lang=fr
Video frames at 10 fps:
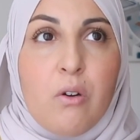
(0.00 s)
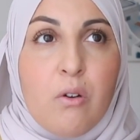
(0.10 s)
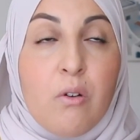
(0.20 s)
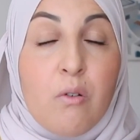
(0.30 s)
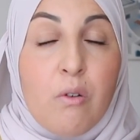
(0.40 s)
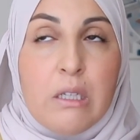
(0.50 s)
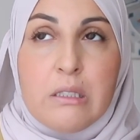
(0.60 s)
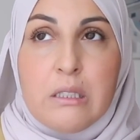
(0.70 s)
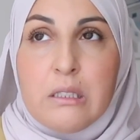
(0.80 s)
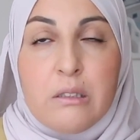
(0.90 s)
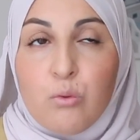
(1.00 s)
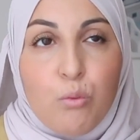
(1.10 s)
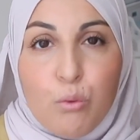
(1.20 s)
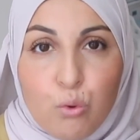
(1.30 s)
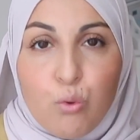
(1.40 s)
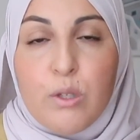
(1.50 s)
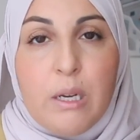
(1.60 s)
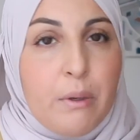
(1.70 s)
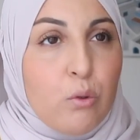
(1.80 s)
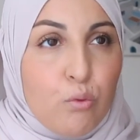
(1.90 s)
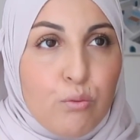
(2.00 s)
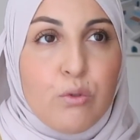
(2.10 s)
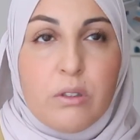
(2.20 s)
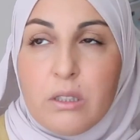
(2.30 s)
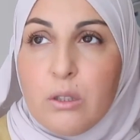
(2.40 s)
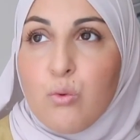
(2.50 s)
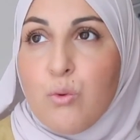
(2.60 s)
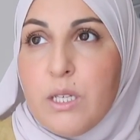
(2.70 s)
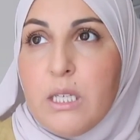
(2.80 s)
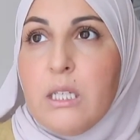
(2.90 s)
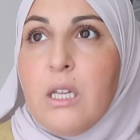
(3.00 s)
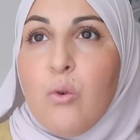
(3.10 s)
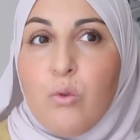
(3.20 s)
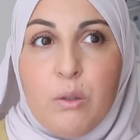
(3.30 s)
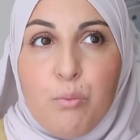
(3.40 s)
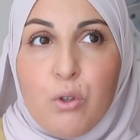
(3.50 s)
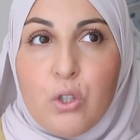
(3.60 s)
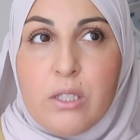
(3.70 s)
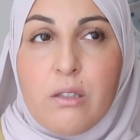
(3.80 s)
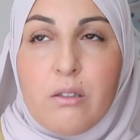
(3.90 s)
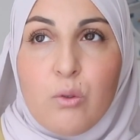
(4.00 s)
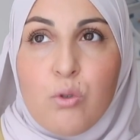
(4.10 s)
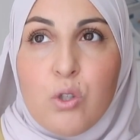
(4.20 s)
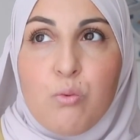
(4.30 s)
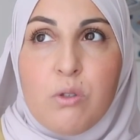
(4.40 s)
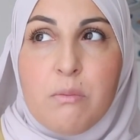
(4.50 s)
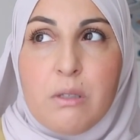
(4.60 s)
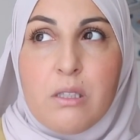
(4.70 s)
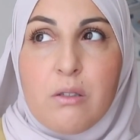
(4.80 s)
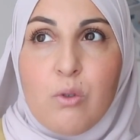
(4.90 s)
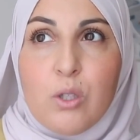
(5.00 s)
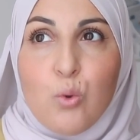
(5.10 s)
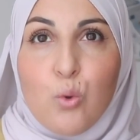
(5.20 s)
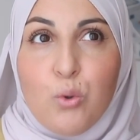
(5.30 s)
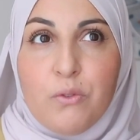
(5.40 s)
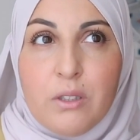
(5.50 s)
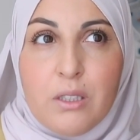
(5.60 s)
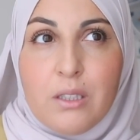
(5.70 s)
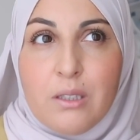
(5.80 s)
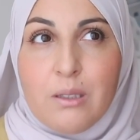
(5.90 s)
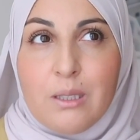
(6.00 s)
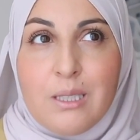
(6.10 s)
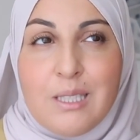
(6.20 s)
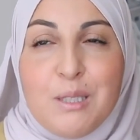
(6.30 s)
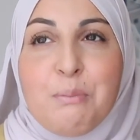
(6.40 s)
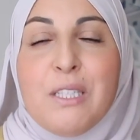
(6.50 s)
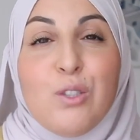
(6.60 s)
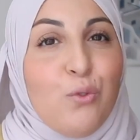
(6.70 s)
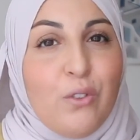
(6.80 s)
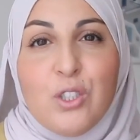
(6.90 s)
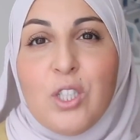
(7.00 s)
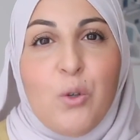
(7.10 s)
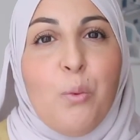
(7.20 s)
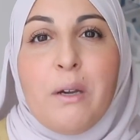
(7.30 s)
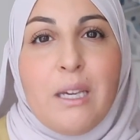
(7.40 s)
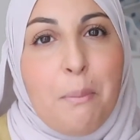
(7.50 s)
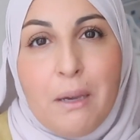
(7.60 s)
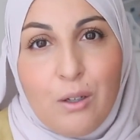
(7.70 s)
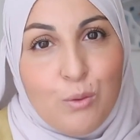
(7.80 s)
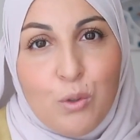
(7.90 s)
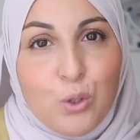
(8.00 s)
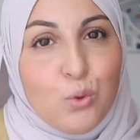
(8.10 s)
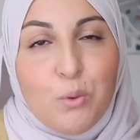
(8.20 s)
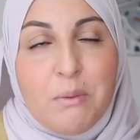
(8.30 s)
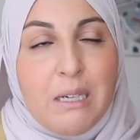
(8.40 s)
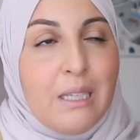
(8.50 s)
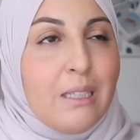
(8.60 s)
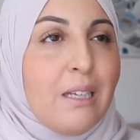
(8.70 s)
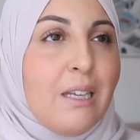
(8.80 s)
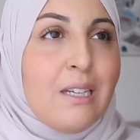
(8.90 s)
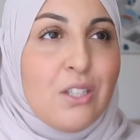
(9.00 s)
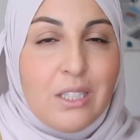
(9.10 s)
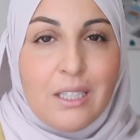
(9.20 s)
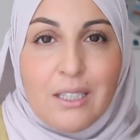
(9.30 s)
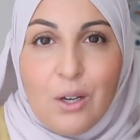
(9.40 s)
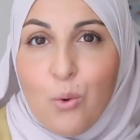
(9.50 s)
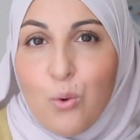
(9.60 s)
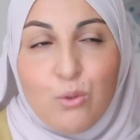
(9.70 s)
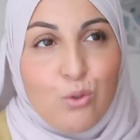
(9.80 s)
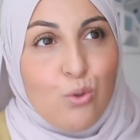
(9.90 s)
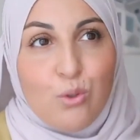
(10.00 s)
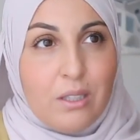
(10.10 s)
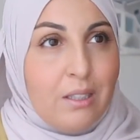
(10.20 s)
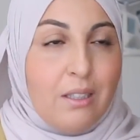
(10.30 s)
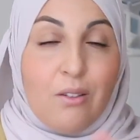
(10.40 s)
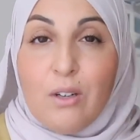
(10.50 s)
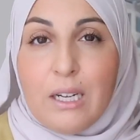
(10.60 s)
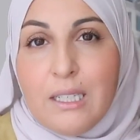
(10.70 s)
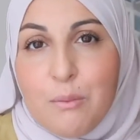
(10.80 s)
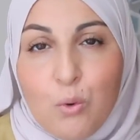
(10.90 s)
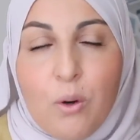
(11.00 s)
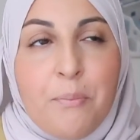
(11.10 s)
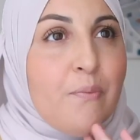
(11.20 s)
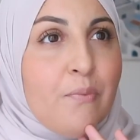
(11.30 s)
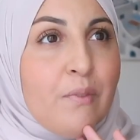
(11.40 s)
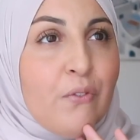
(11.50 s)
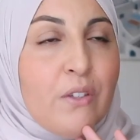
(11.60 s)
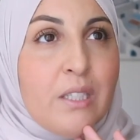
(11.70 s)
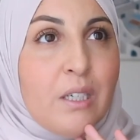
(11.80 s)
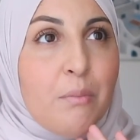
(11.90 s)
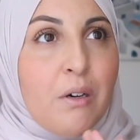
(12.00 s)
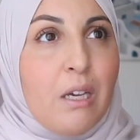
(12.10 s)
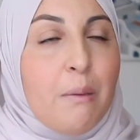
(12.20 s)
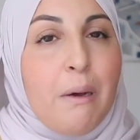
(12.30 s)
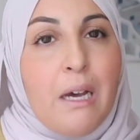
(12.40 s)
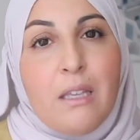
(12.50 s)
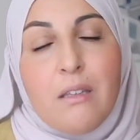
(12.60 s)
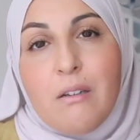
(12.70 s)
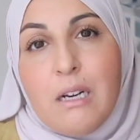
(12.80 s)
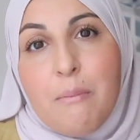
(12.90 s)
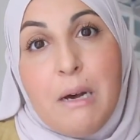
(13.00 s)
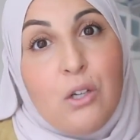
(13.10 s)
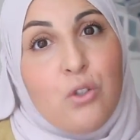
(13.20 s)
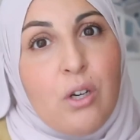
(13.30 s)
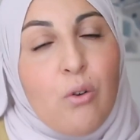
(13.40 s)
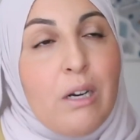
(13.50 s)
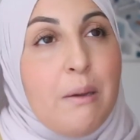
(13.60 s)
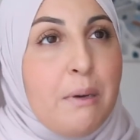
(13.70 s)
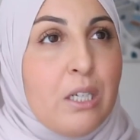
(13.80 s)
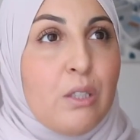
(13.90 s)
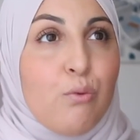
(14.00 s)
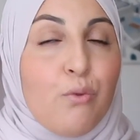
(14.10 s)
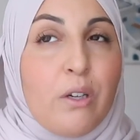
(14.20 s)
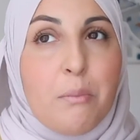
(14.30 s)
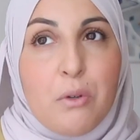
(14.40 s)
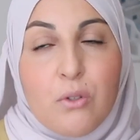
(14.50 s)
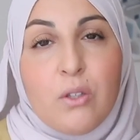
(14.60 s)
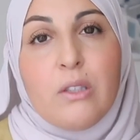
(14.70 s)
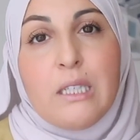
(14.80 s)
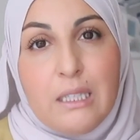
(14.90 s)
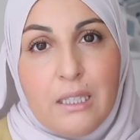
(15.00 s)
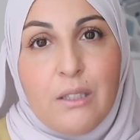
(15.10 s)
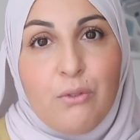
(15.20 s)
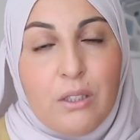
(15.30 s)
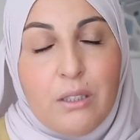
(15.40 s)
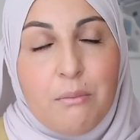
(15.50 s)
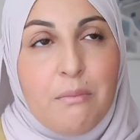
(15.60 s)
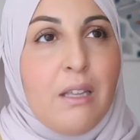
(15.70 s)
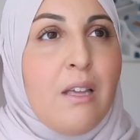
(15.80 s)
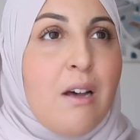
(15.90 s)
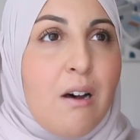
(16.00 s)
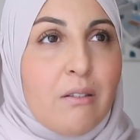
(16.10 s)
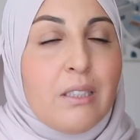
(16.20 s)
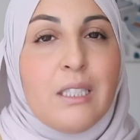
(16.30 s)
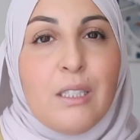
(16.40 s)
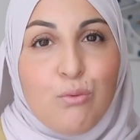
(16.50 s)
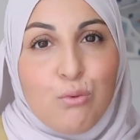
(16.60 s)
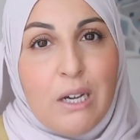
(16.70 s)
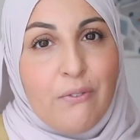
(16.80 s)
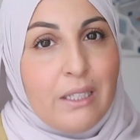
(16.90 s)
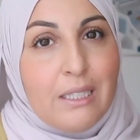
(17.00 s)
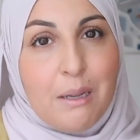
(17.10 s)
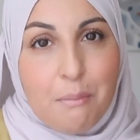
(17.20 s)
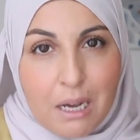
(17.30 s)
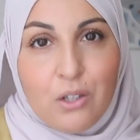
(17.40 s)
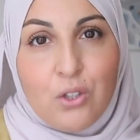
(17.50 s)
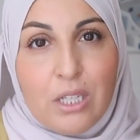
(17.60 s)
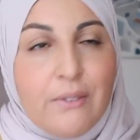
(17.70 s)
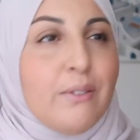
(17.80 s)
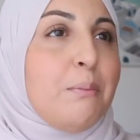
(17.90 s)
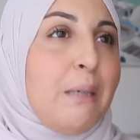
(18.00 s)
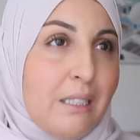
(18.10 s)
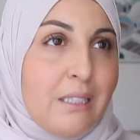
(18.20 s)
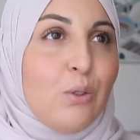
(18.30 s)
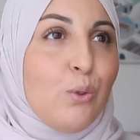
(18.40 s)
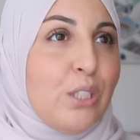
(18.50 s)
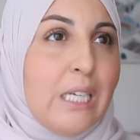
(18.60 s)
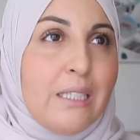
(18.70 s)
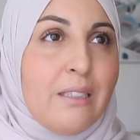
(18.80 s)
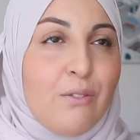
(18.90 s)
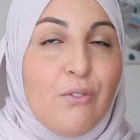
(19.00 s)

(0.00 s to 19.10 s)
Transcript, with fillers: Euh, voilà, c'est tout le monde tousse là-bas, tout le monde est en train de tousser. Au début, quand je les entendais tousser, je me disais, mais c'est quoi, ils ont le Covid Qu'est-ce qui se passe Et au fait, j'ai compris après, quand moi je suis tombée malade, j'étais KO, que c'était euh, la clim, quoi. Hum, physiquement, et pareil, la marche. Alors la marche, il faut vraiment s'entraîner, les filles entraînez-vous à faire de la marche avant d'y aller.